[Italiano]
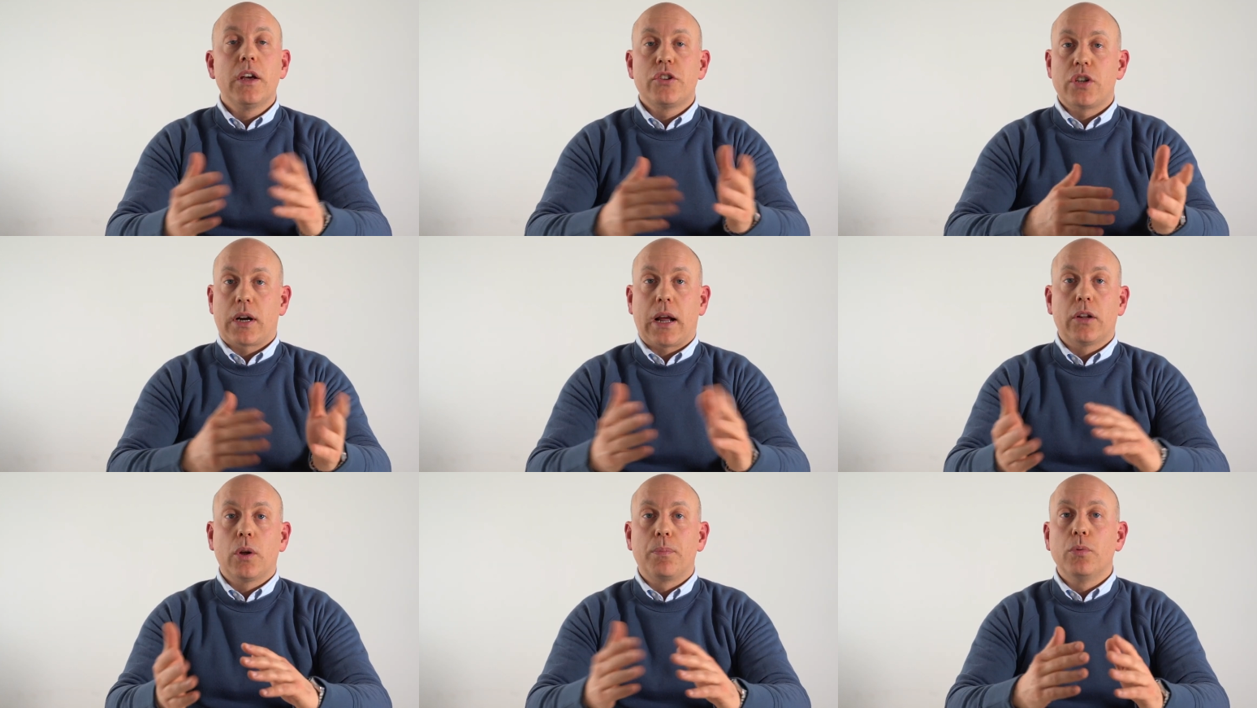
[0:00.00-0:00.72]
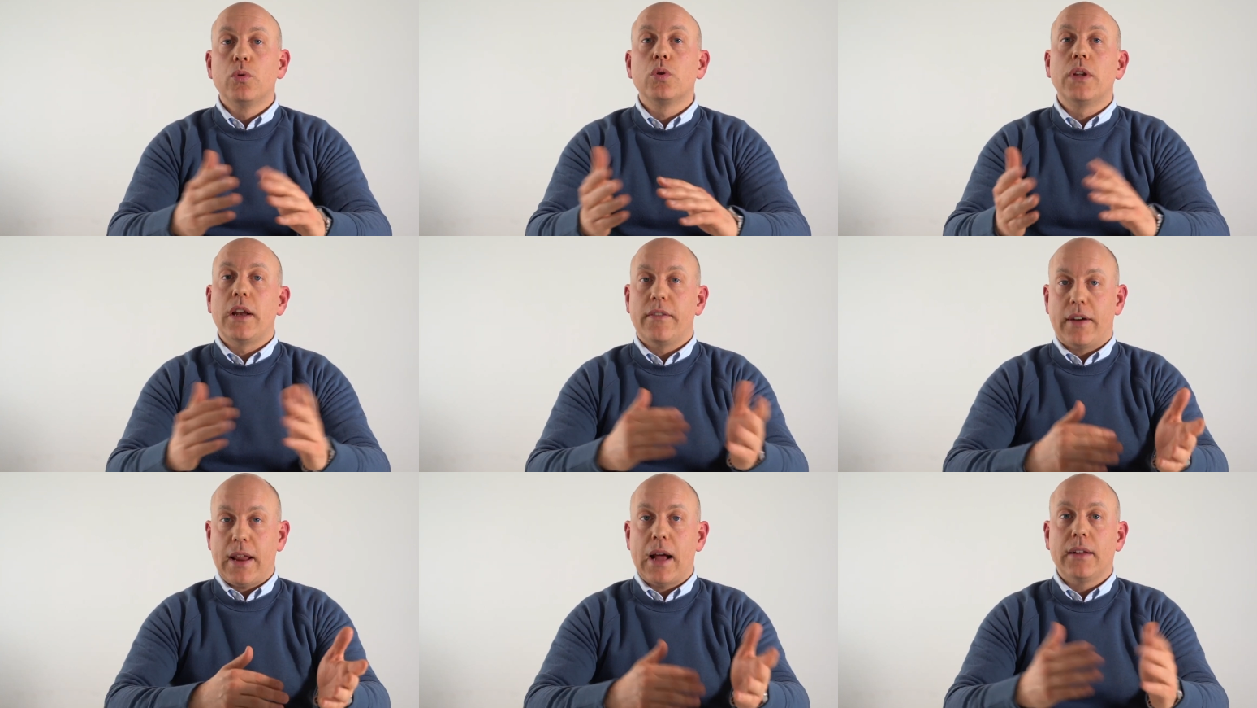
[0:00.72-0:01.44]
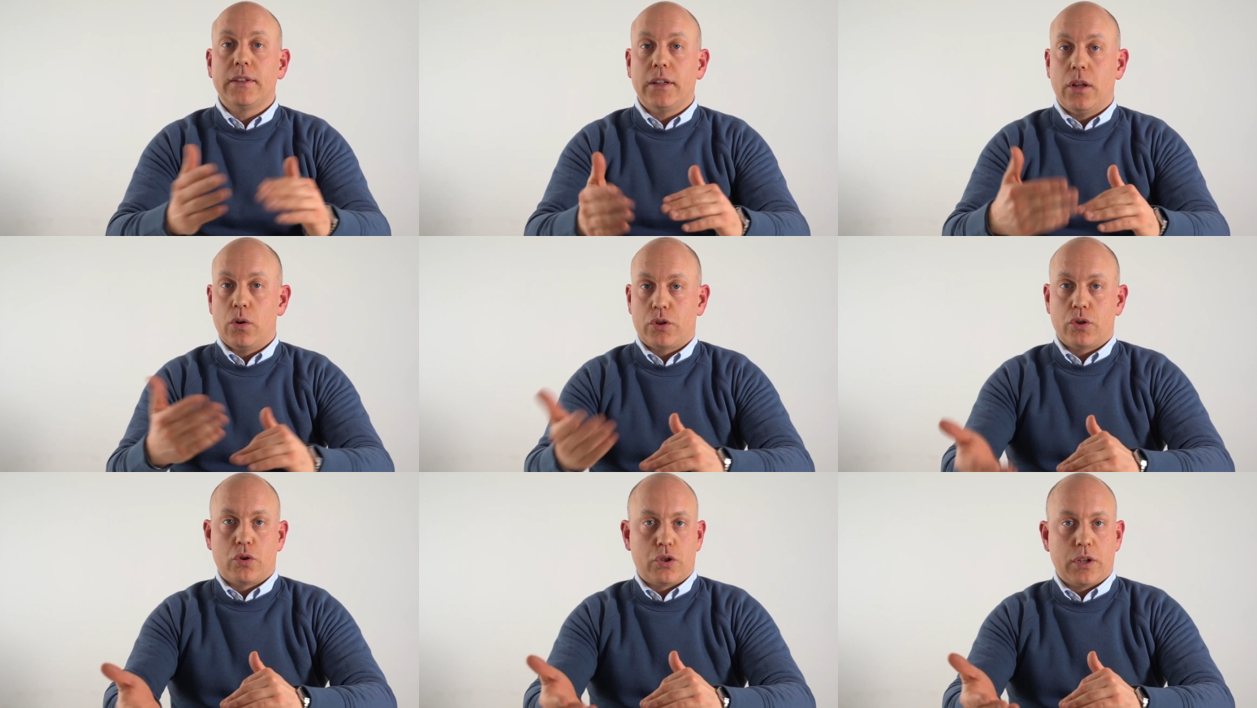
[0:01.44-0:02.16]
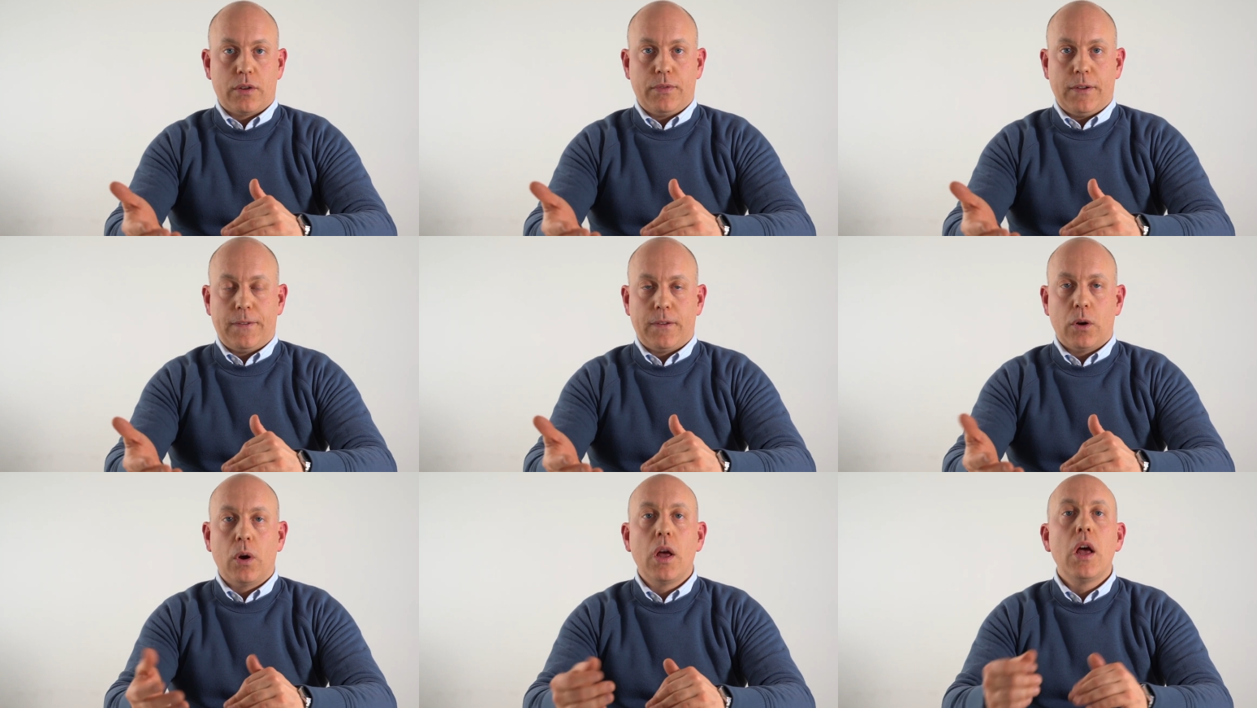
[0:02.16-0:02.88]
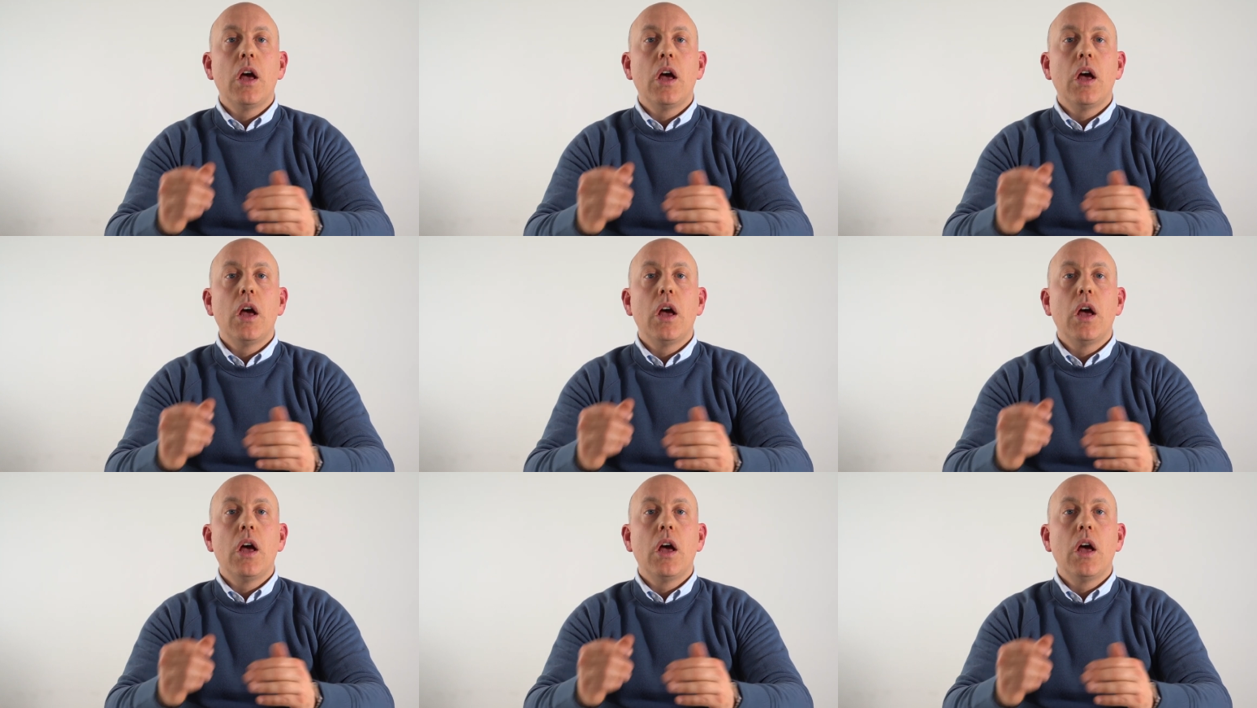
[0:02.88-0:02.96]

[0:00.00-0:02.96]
cercando appunto delle varianti dello stesso servizio.